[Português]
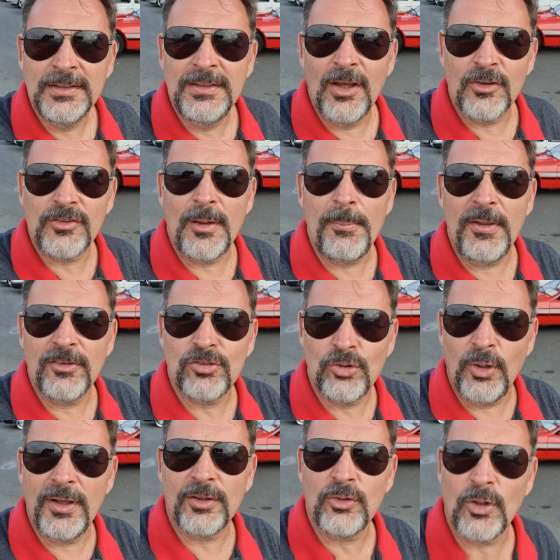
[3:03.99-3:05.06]
Deus
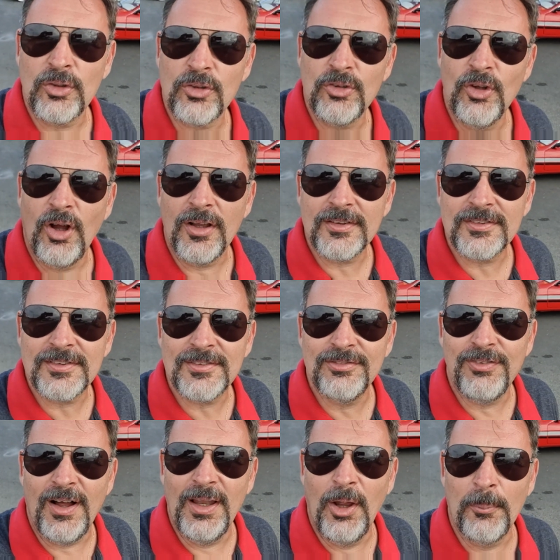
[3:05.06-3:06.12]
abençoe a todos nós.
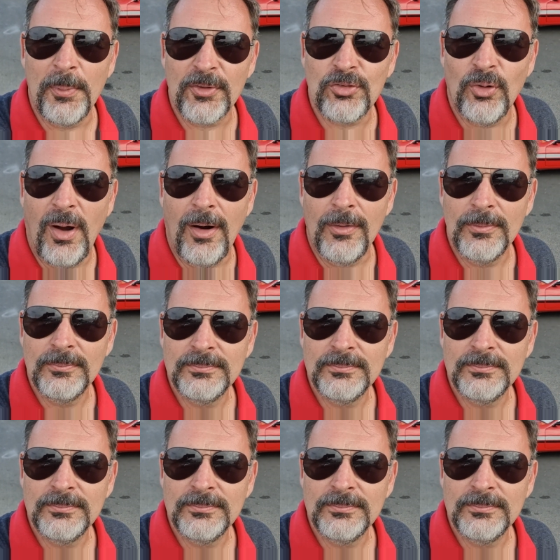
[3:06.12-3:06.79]
Valeu, pessoal!